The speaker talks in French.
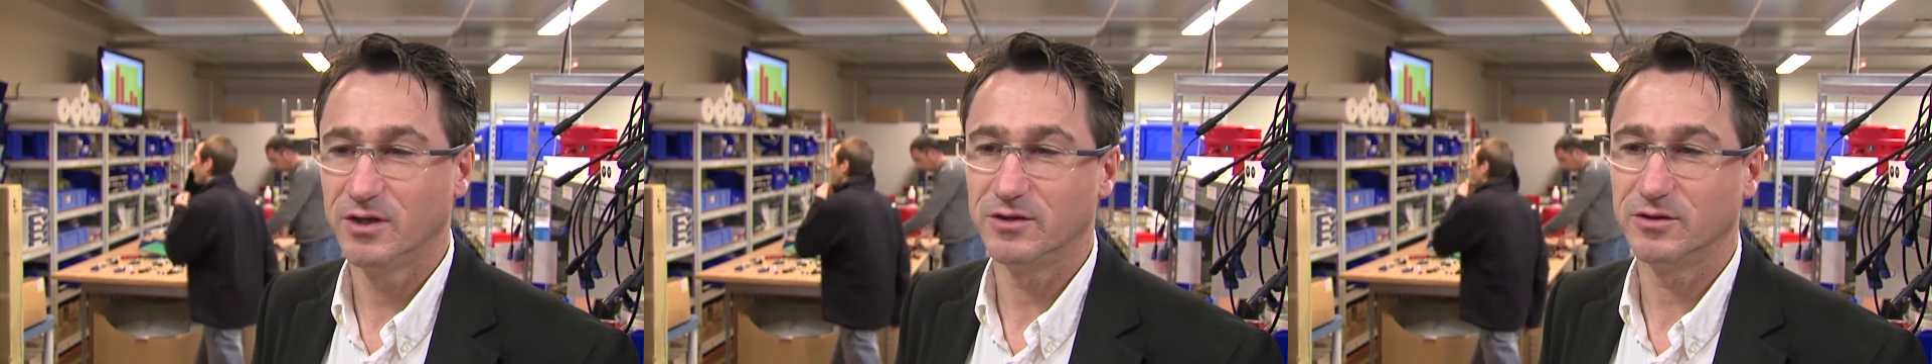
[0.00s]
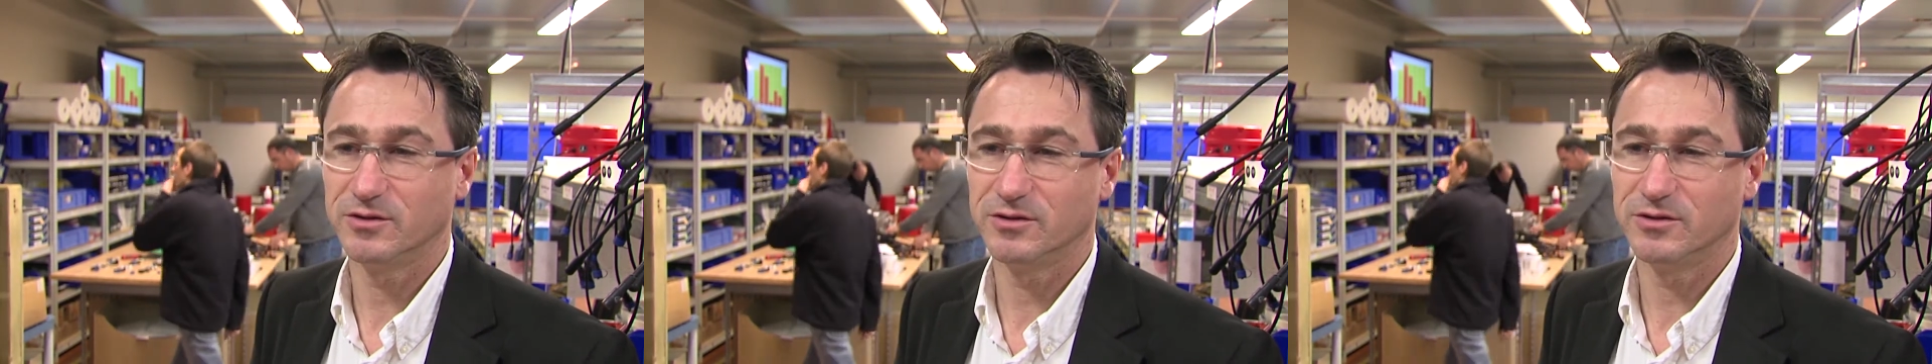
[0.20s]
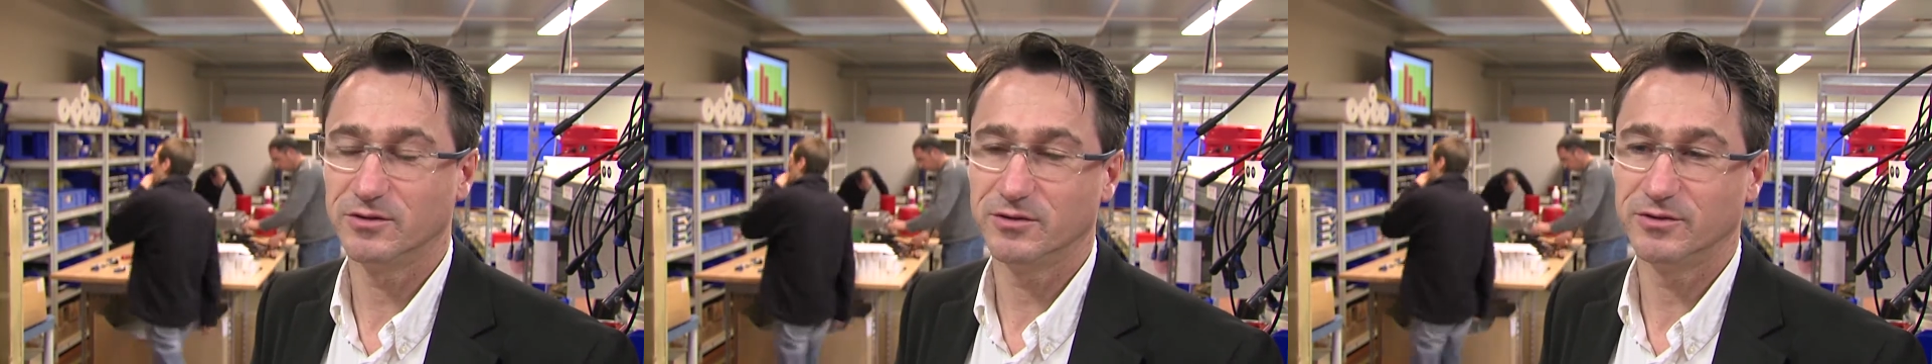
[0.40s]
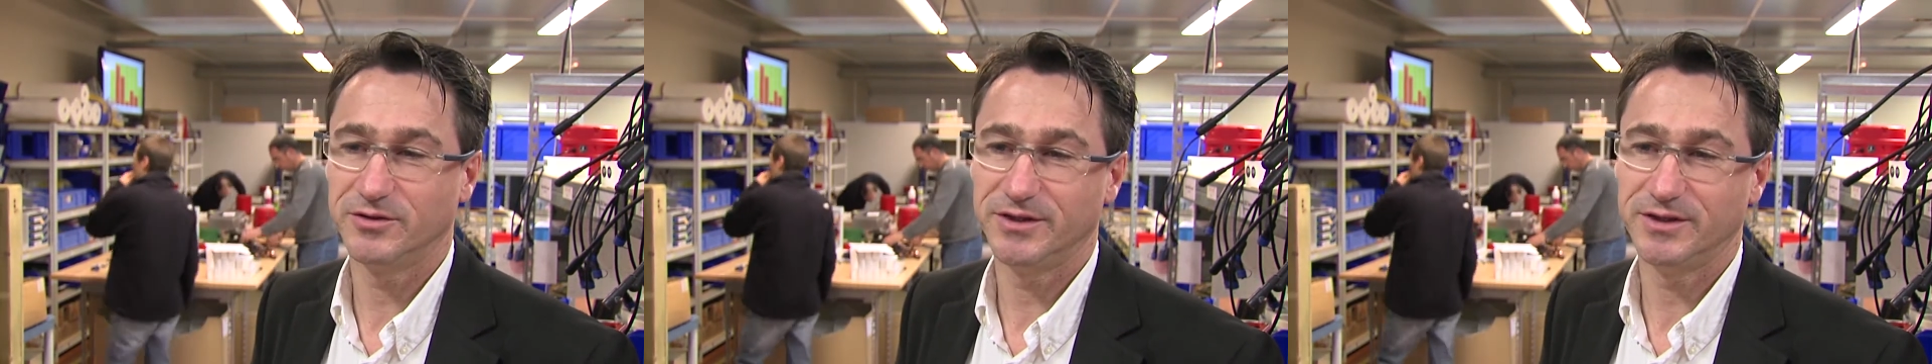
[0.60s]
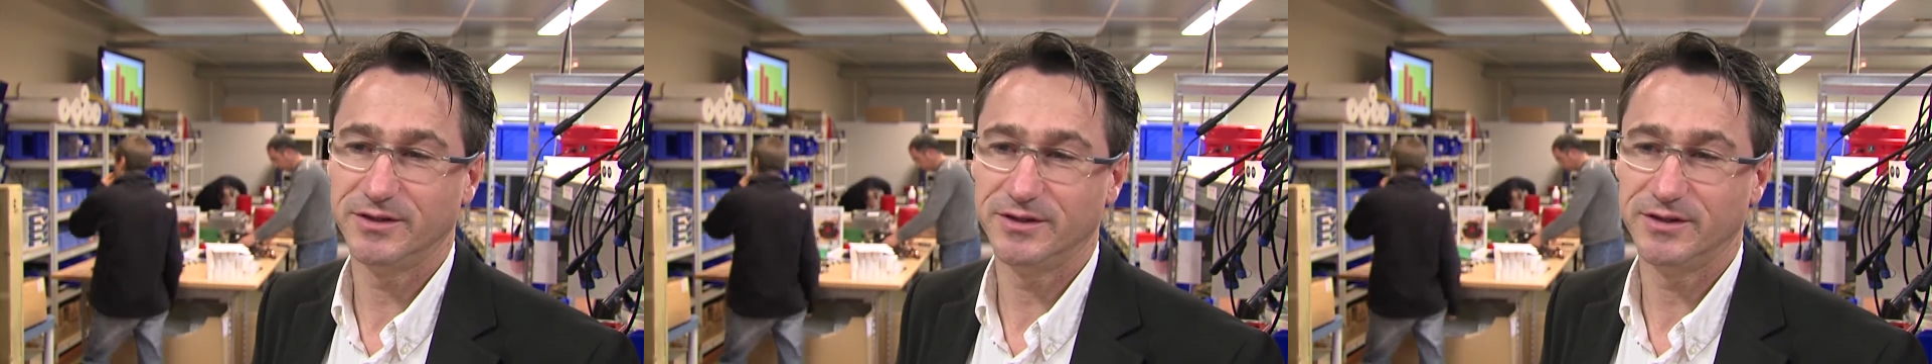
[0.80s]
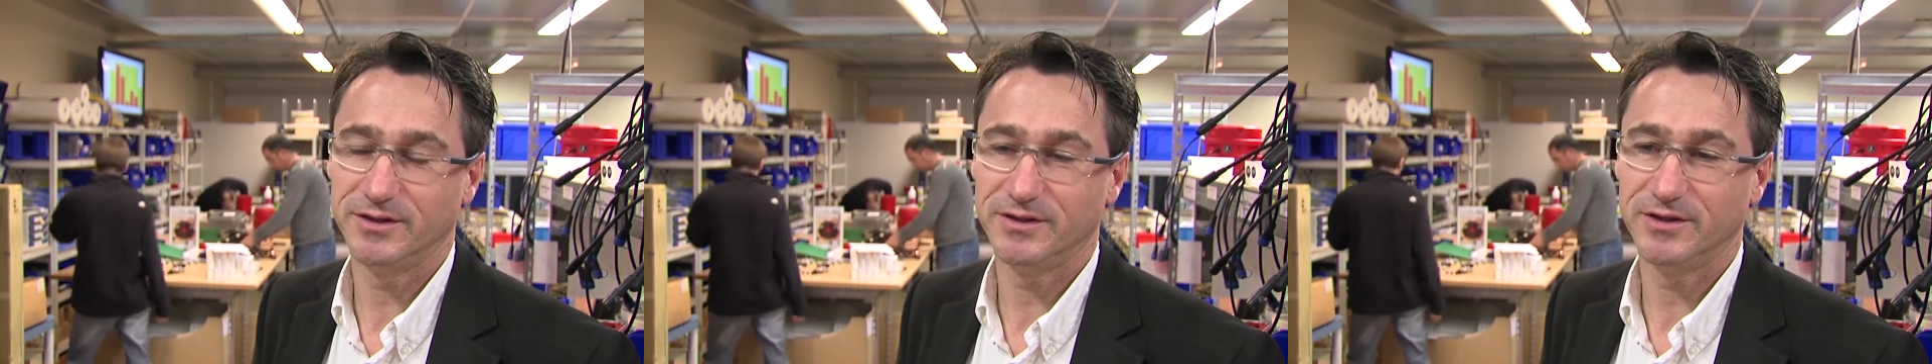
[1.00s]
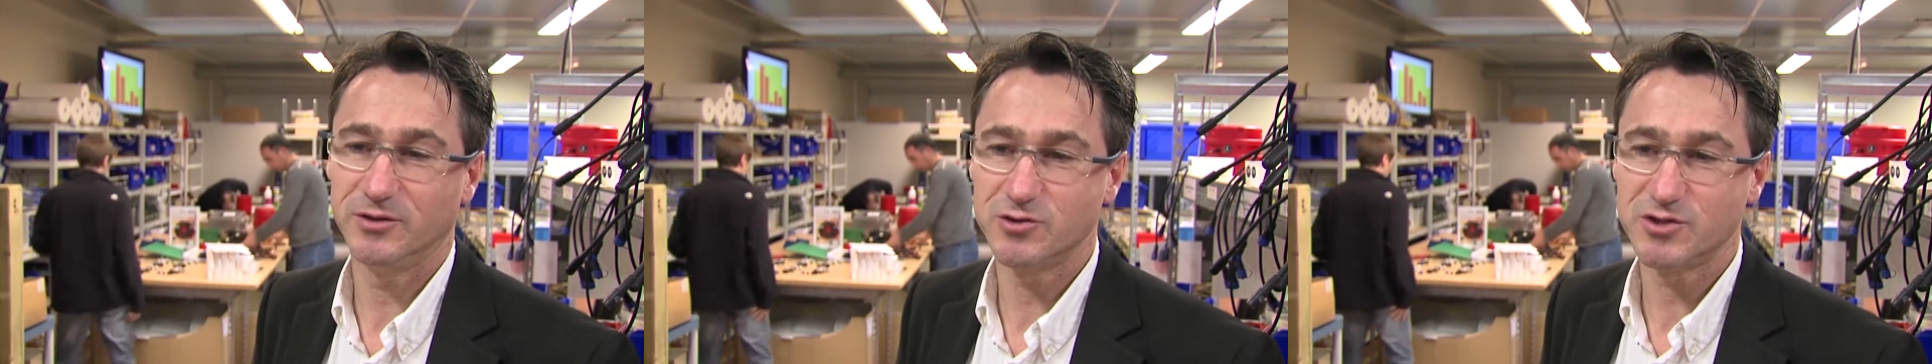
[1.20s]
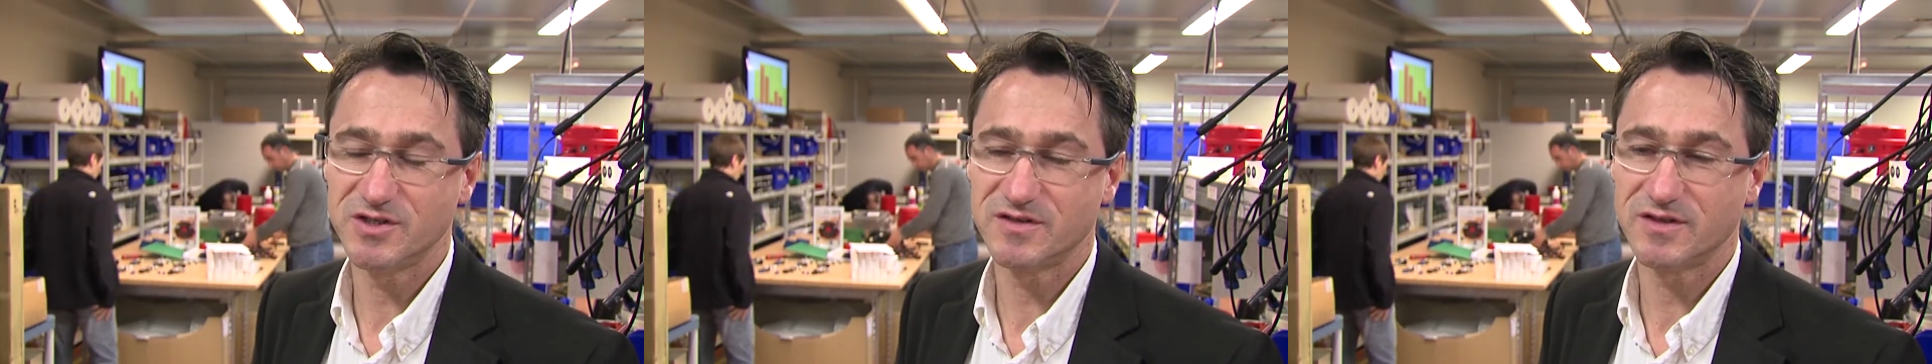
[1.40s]
des,
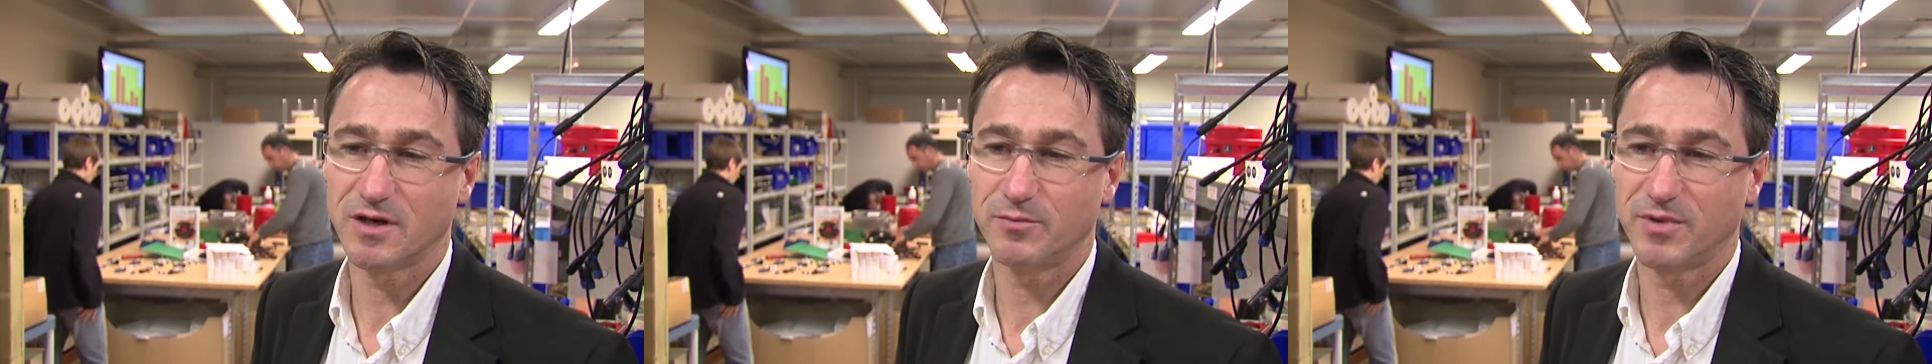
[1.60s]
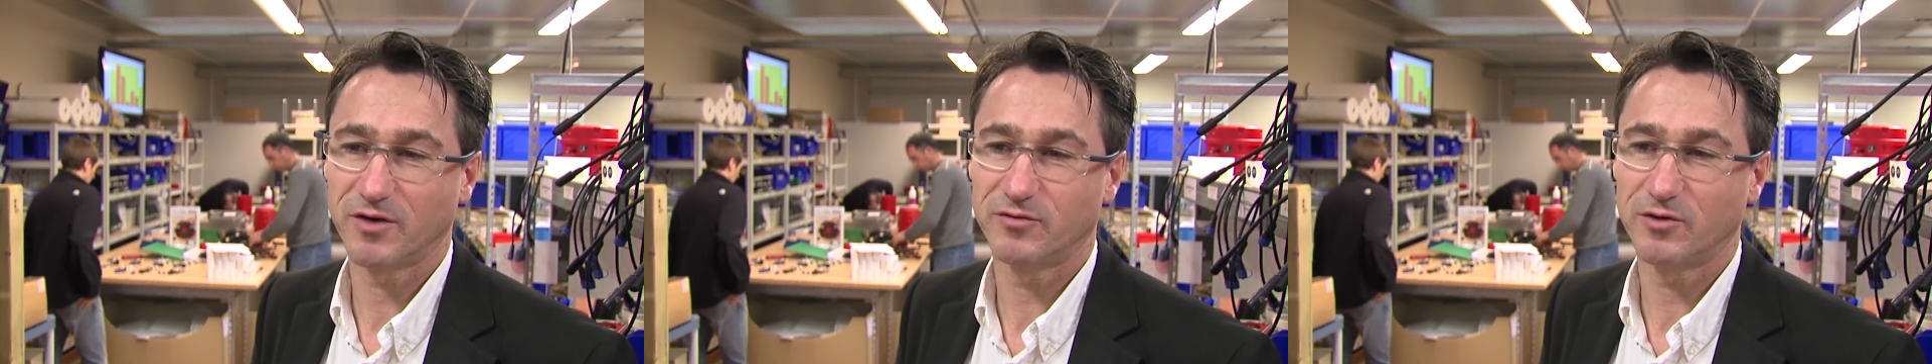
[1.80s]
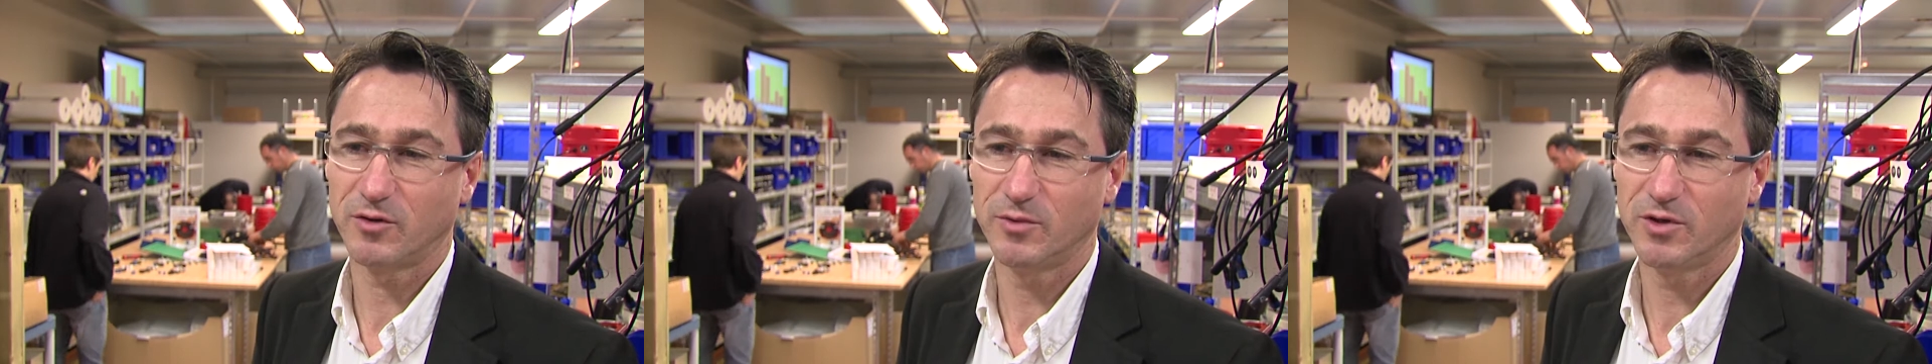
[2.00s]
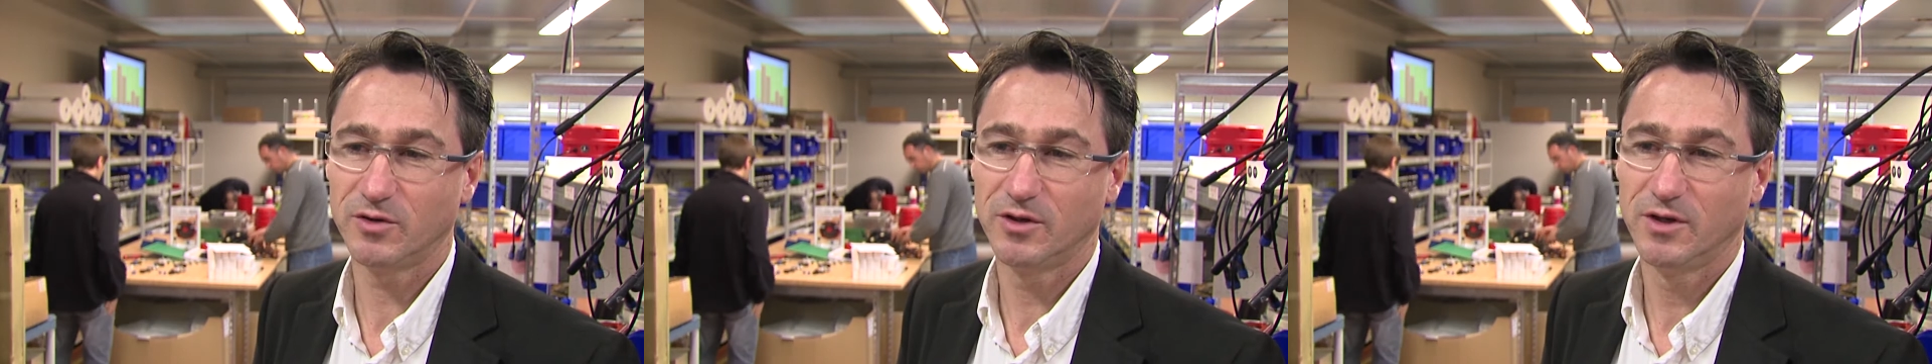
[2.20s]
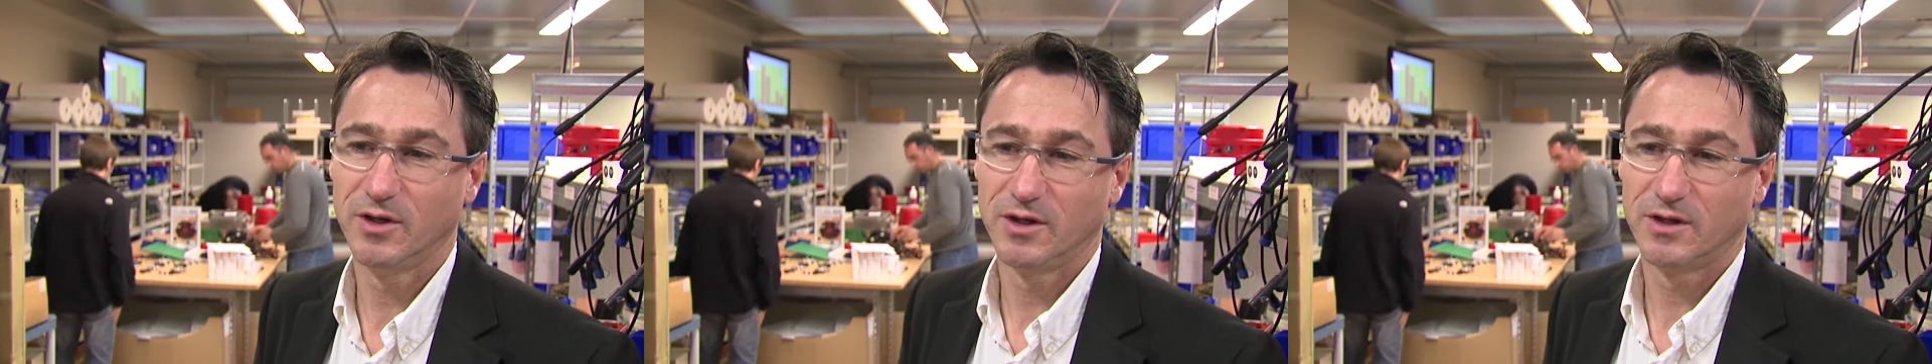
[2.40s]
logiciels performants,